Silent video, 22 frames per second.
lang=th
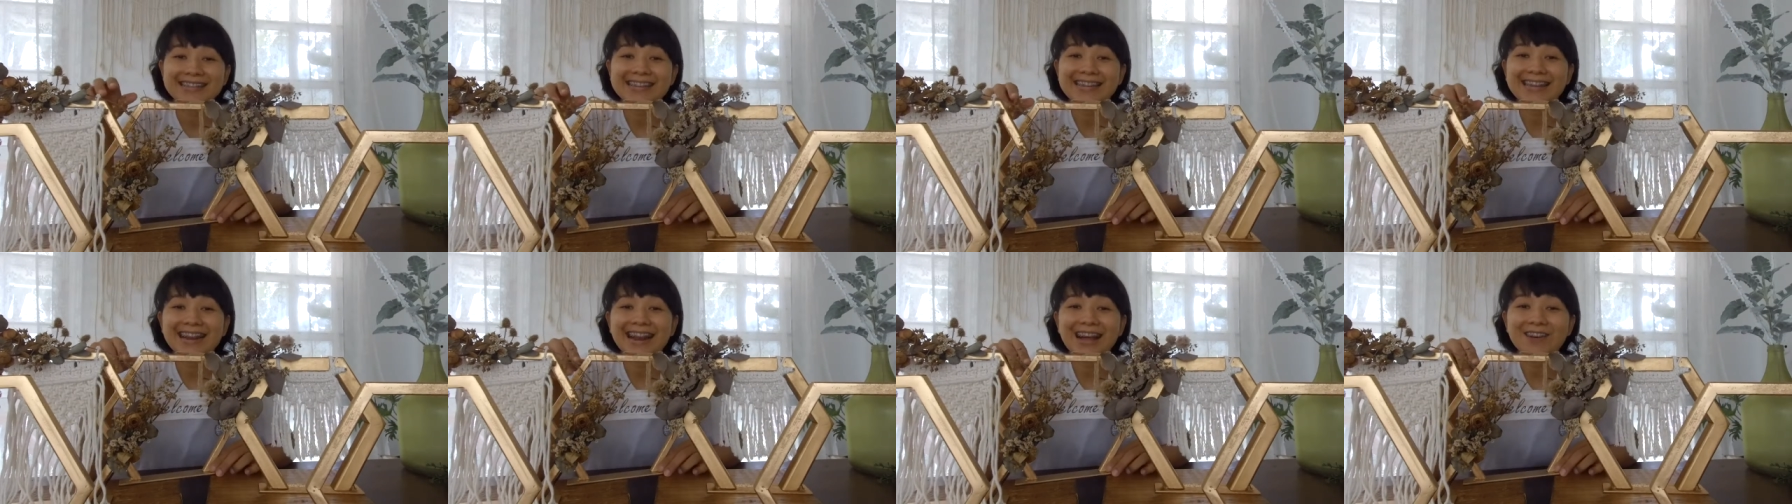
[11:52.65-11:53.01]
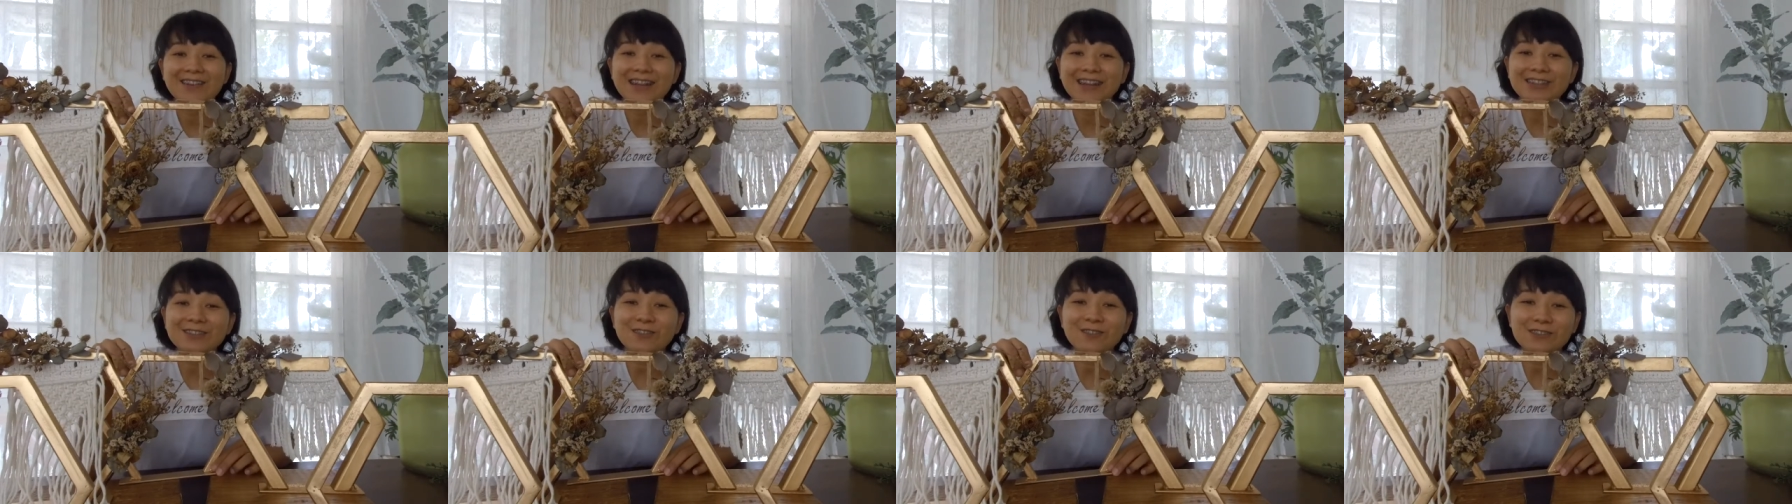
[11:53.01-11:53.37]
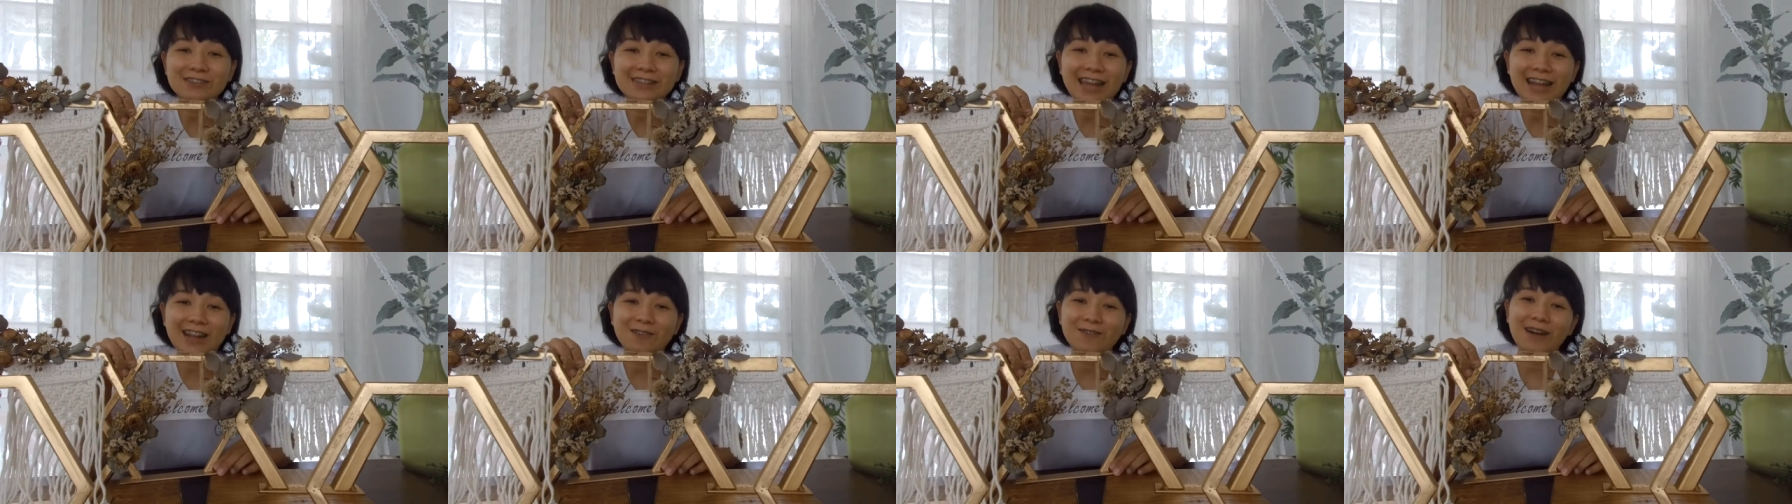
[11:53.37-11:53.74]
ที่เราได้ตก
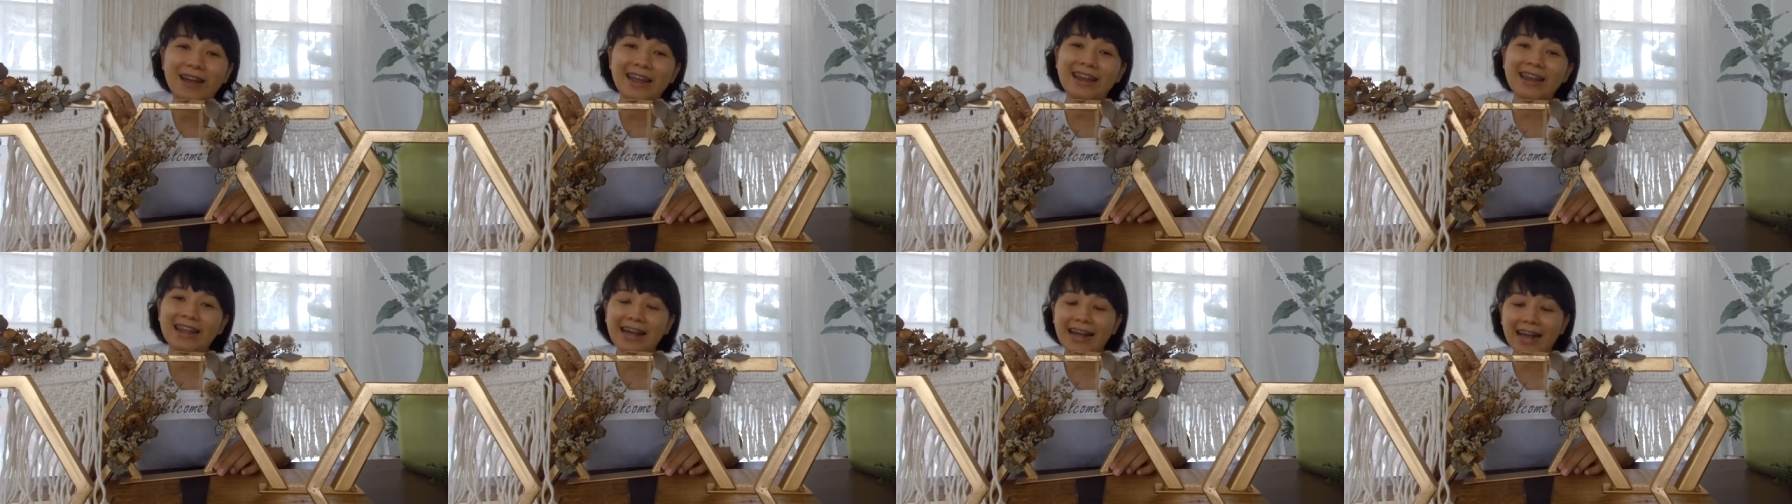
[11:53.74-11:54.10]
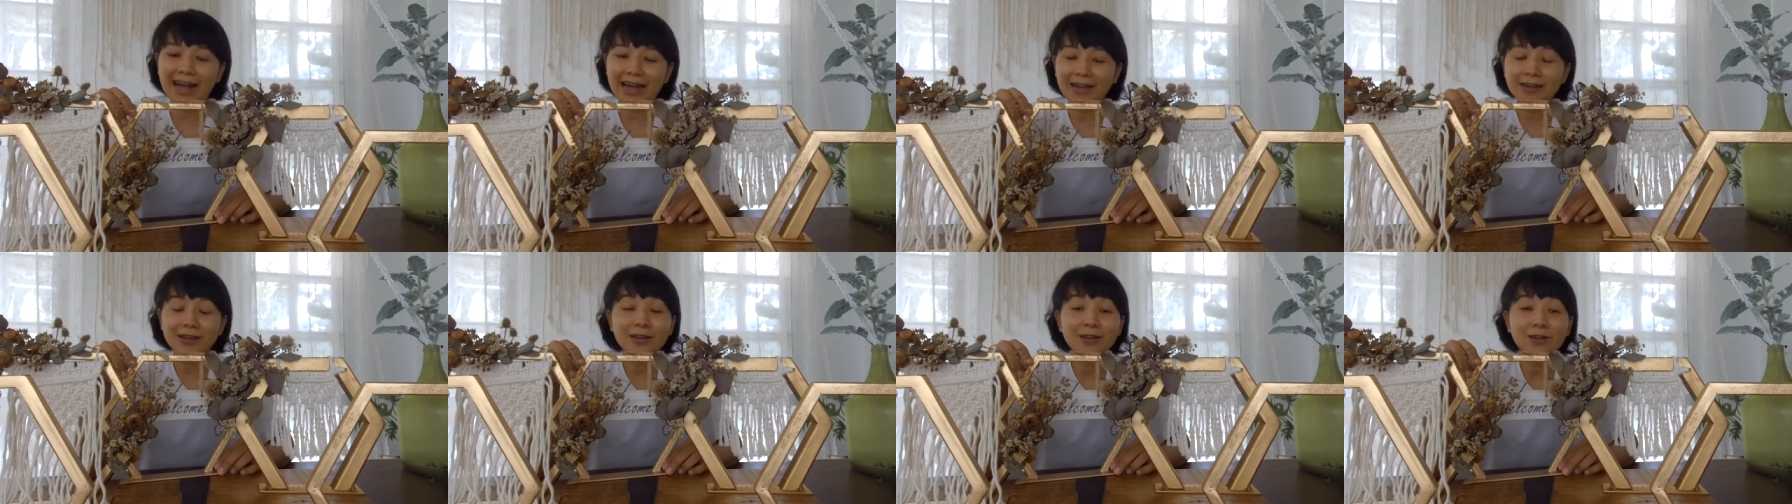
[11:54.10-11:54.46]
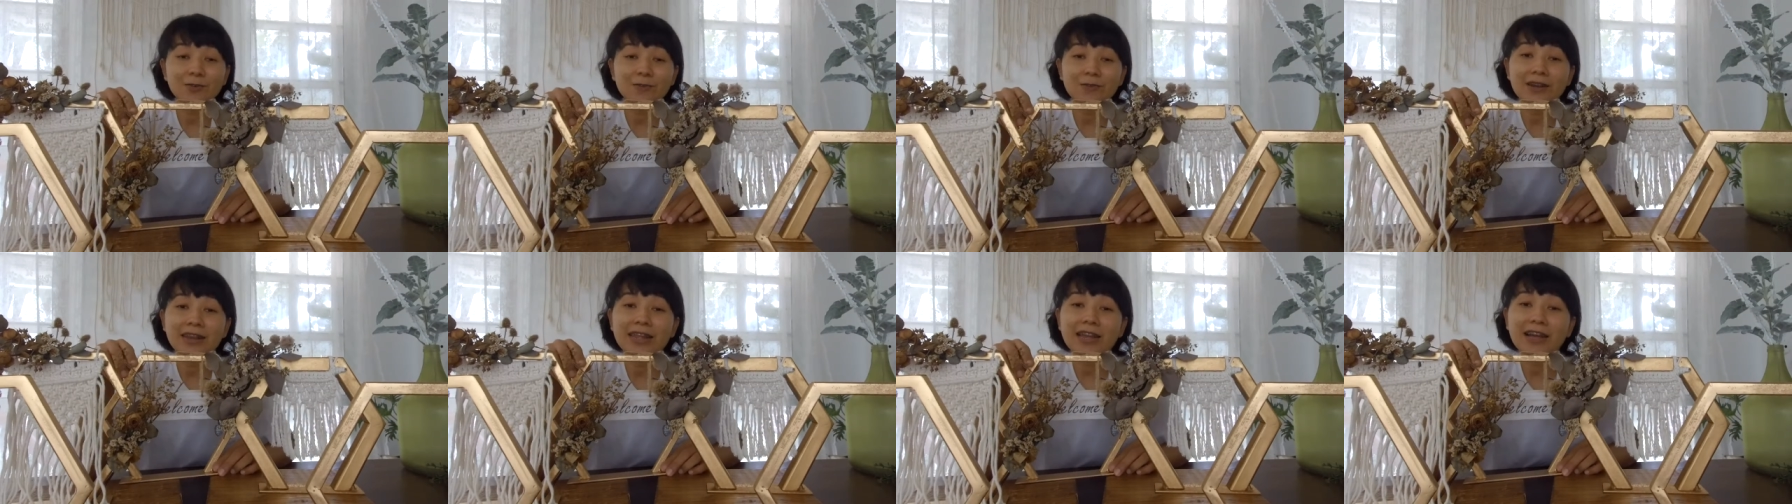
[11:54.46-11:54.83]
แต่งไว้นะคะ
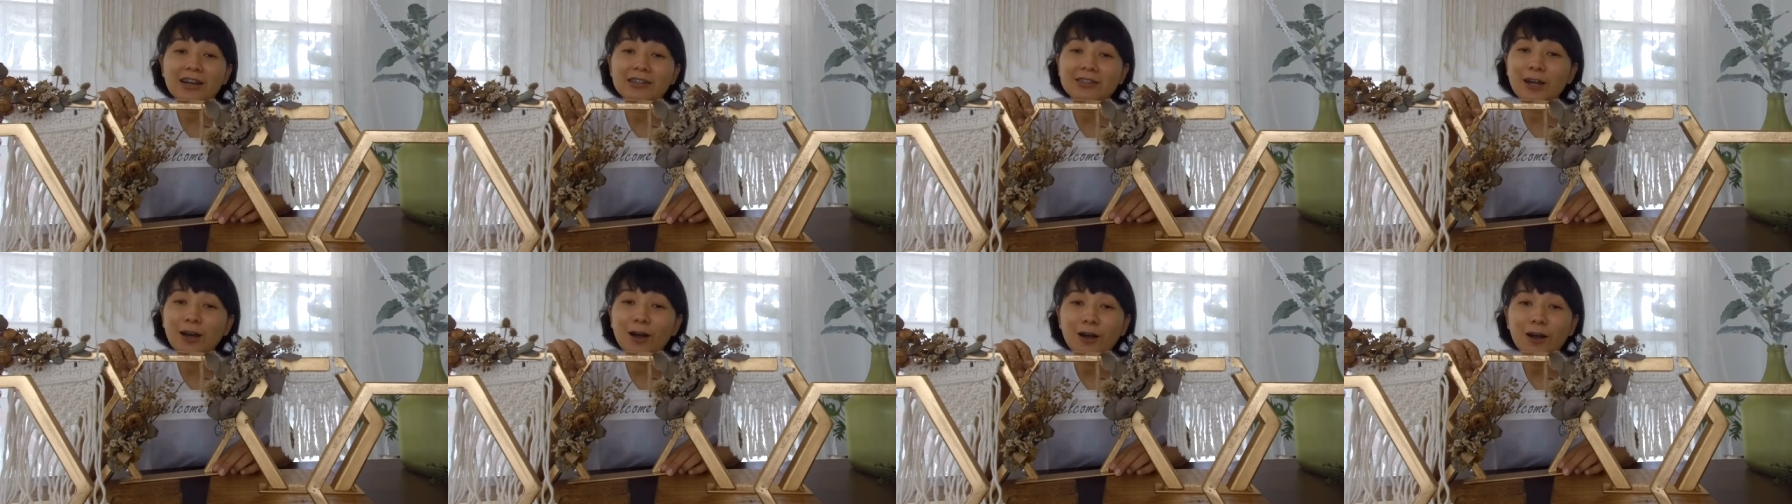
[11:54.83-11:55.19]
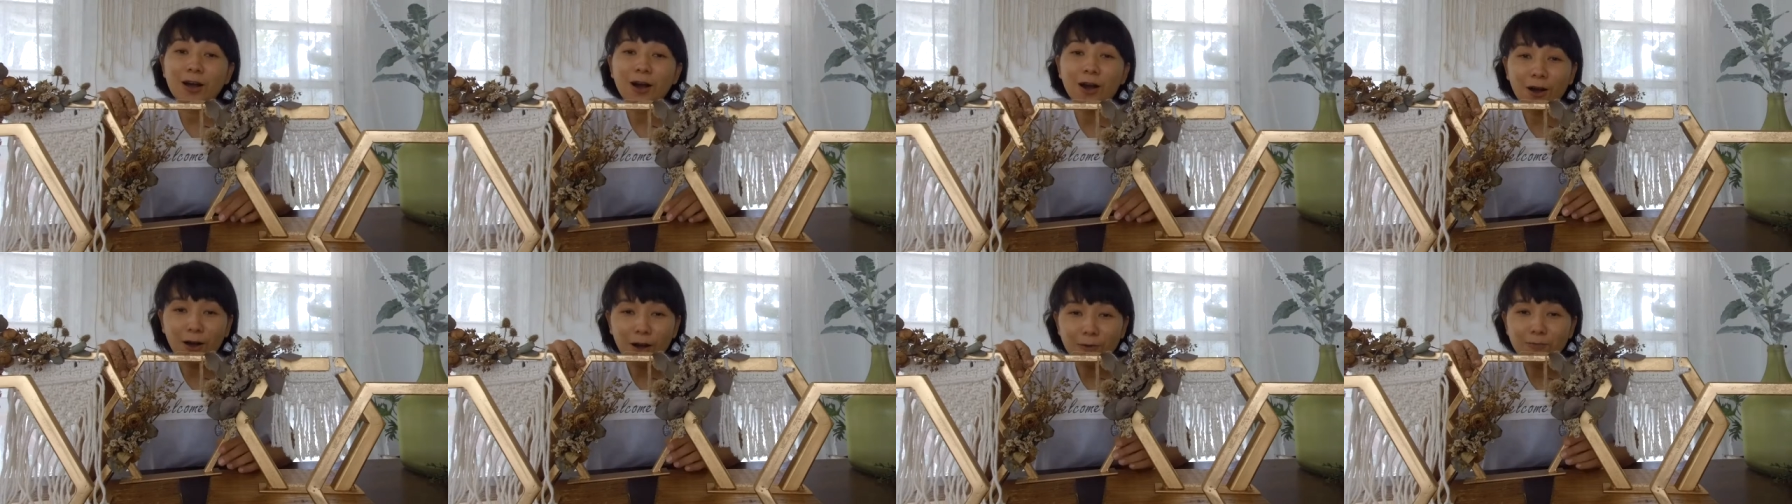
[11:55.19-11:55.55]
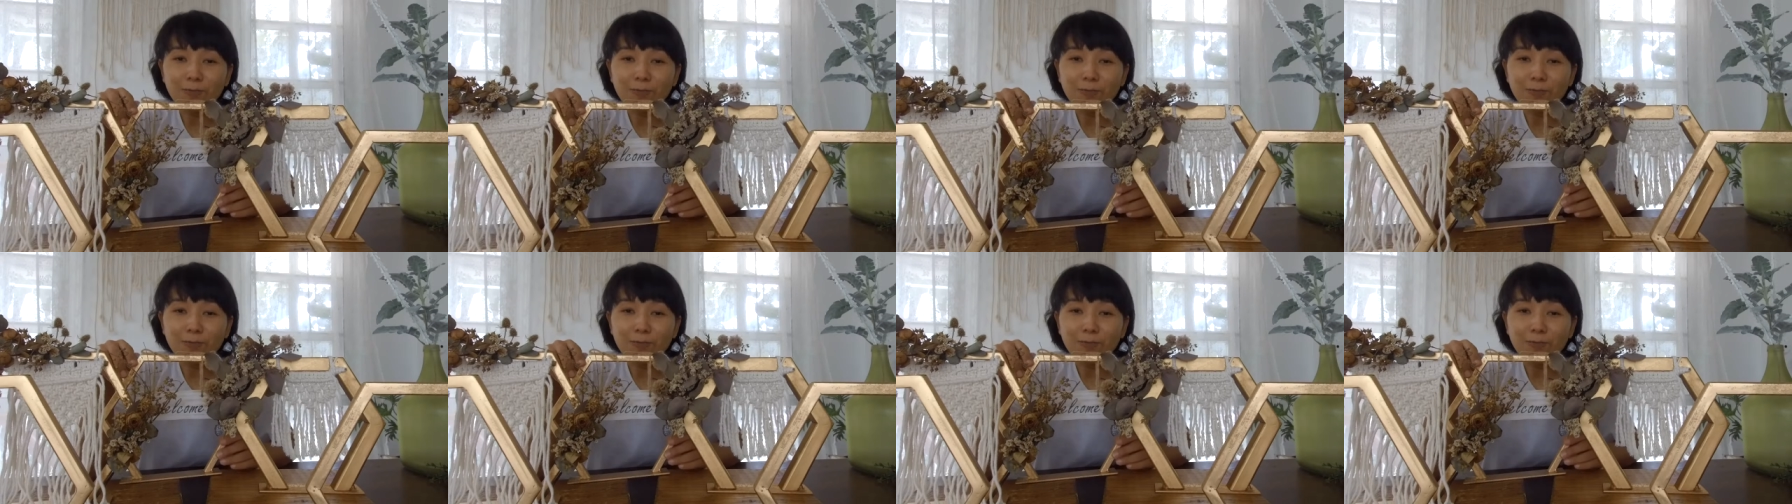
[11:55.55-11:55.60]
วันนี้ก็ต้องขอ